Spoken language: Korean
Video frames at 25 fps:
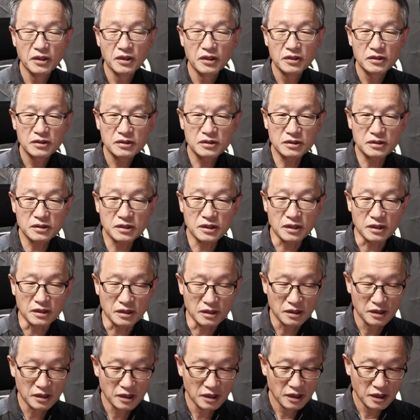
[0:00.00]
그러니까
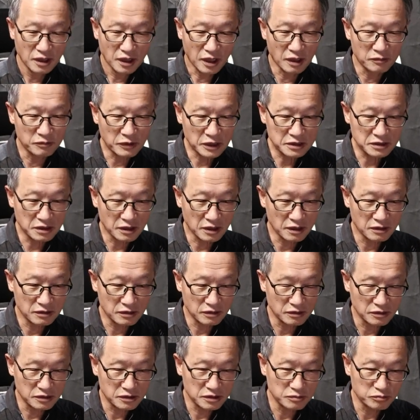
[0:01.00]
하마스라는
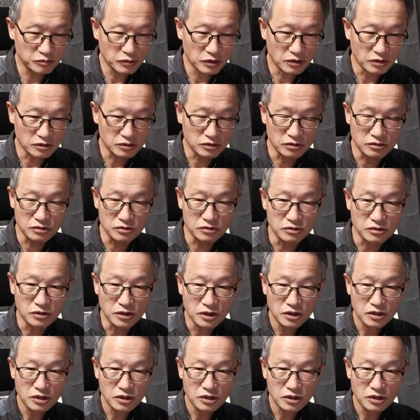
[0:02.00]
것이 뭐 어떤